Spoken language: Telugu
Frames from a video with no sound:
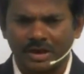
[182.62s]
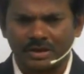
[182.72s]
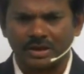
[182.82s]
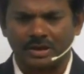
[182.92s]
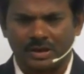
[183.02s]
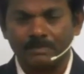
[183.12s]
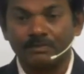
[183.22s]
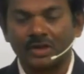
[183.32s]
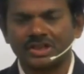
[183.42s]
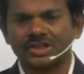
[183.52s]
మనకి
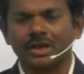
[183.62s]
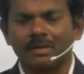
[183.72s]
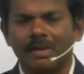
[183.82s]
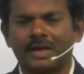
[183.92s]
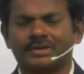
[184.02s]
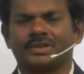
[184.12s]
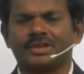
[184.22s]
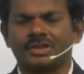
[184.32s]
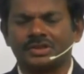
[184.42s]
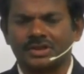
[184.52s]
దక్షిణ
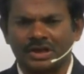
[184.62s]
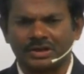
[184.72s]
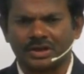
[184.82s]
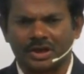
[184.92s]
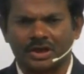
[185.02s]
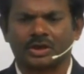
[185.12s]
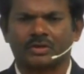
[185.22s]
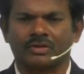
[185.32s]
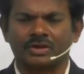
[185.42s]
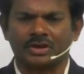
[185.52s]
భారతదేశ చరిత్ర
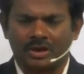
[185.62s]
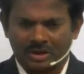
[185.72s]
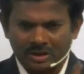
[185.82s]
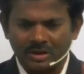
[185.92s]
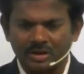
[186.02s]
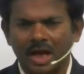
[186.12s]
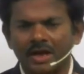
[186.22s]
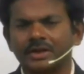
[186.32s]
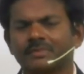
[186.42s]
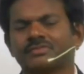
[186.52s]
అనేటటువంటిది
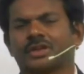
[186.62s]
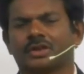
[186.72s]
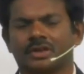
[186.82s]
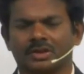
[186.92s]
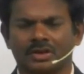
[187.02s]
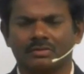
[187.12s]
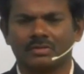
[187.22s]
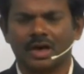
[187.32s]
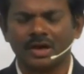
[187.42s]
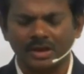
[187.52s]
రాయటం జరిగింది
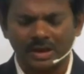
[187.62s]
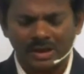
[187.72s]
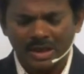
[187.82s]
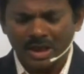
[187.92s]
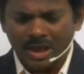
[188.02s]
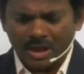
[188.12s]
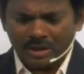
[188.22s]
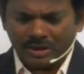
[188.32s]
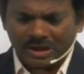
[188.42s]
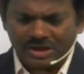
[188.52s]
అంటే
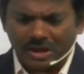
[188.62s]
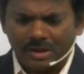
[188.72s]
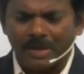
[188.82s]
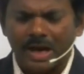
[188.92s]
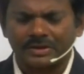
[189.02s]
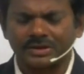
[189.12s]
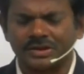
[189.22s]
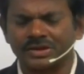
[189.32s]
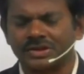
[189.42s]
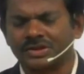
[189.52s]
దక్షిణ
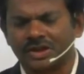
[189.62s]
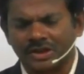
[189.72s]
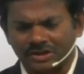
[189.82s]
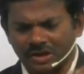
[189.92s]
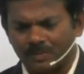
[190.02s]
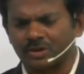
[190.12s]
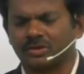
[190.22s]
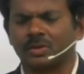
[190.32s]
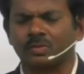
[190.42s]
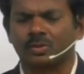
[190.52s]
భారతదేశ చరిత్ర
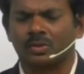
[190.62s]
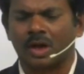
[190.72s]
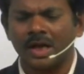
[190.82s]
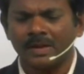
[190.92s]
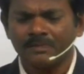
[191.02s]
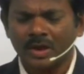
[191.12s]
మొత్తం కూడా